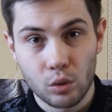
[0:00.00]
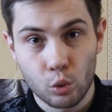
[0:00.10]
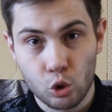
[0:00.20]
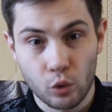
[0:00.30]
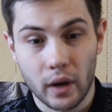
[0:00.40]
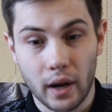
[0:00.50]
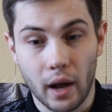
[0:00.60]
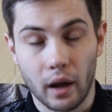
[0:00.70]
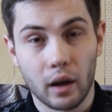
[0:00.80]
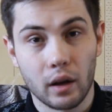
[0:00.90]
у
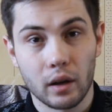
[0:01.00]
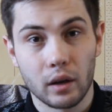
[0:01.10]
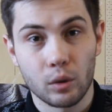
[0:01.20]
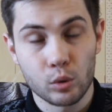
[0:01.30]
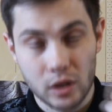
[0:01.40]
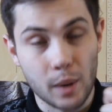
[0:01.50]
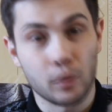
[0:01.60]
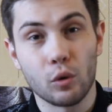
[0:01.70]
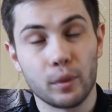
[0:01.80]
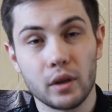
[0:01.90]
чувака, он сам
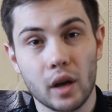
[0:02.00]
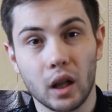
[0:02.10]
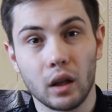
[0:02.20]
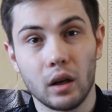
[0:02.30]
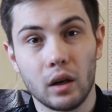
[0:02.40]
его потерял.